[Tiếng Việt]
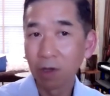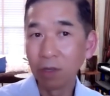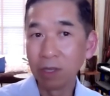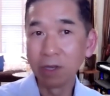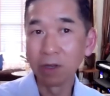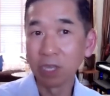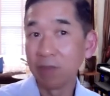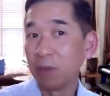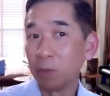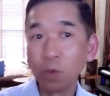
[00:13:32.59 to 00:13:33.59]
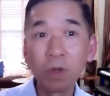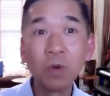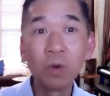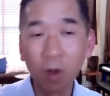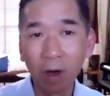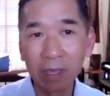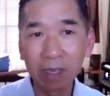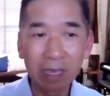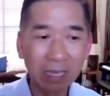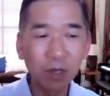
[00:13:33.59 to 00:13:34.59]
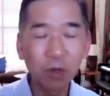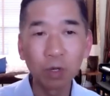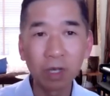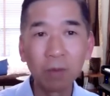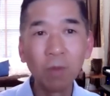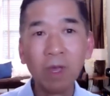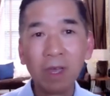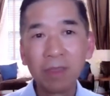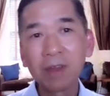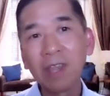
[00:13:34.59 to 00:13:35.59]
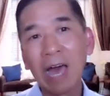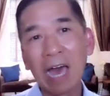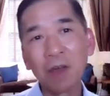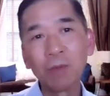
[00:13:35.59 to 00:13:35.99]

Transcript: có những người chỉ vì muốn đua đòi cái cuộc sống nó rất là hại.